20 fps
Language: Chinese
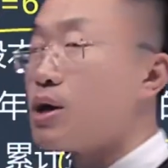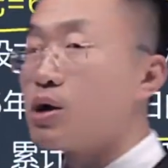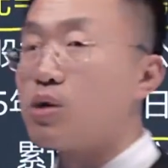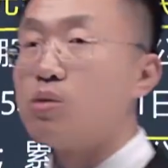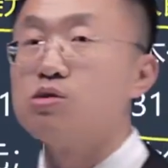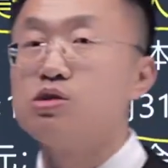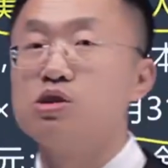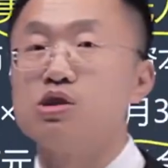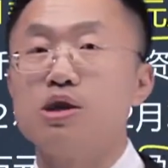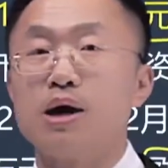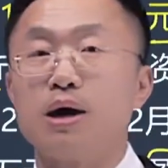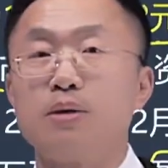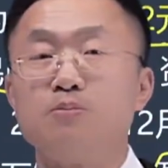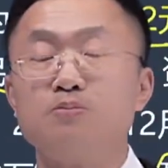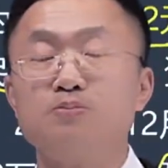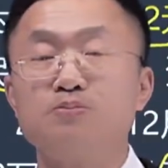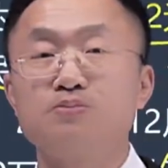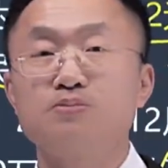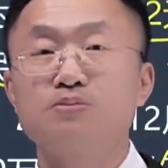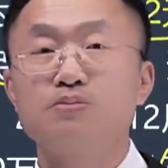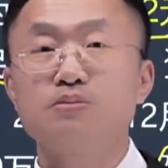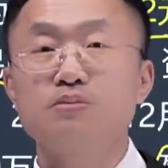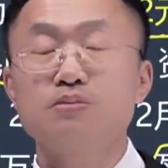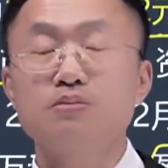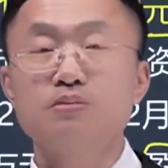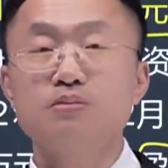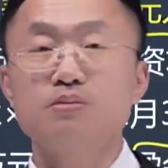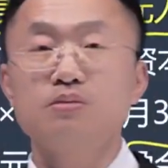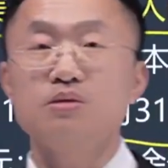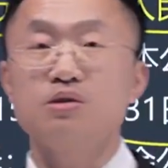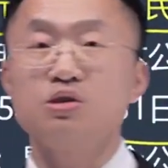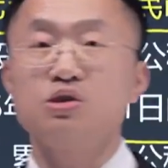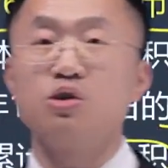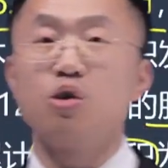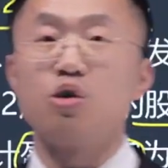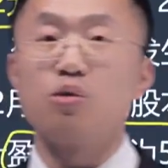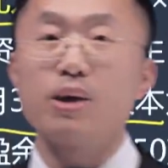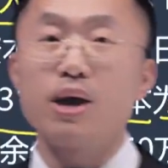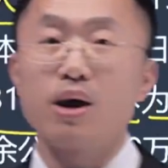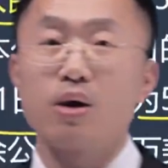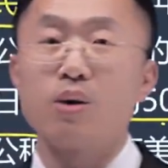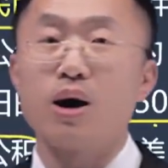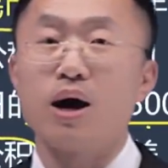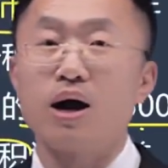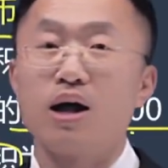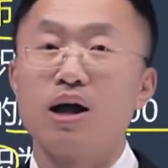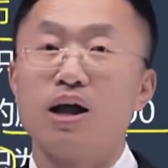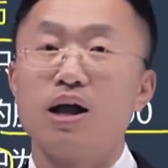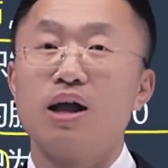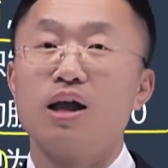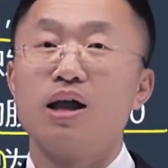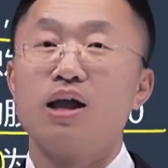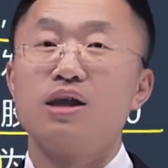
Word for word: 本公积呀有变化，